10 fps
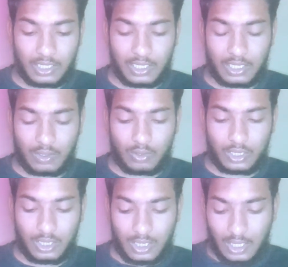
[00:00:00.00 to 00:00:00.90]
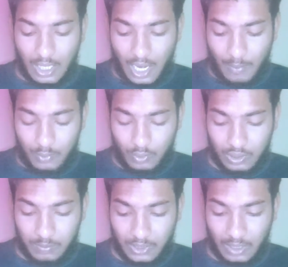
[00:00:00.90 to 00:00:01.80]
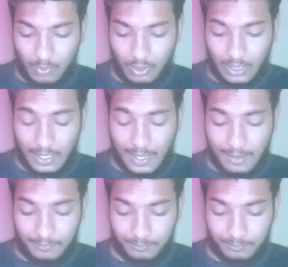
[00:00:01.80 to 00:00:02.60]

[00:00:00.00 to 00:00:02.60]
क्लिक करोगे आप जो है इसमें क्या बोल रहा है